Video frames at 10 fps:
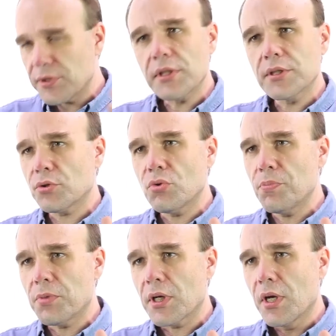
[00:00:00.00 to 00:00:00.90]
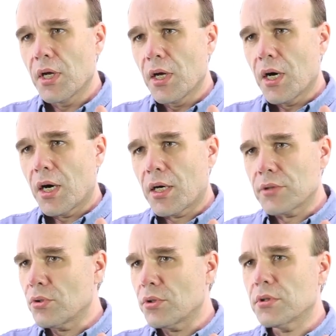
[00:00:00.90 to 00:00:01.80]
в телескопы,
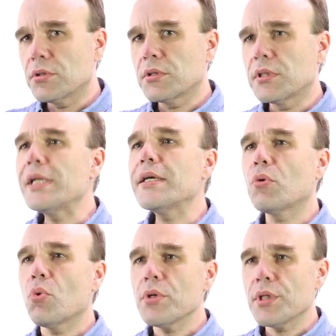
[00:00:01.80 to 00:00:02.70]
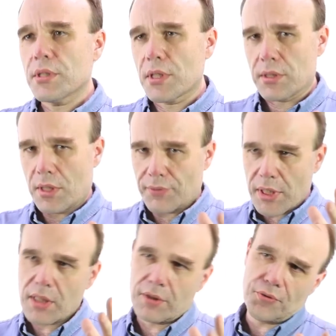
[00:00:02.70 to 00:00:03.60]
оно далеко не
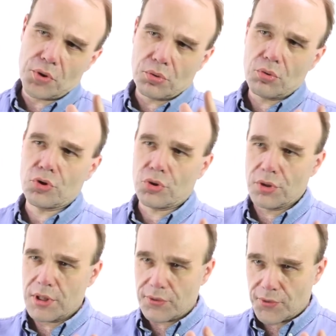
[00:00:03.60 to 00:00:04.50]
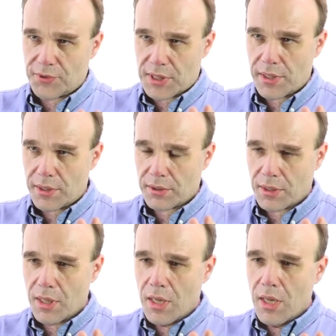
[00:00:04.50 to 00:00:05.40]
составляет все то, что есть во Вселенной.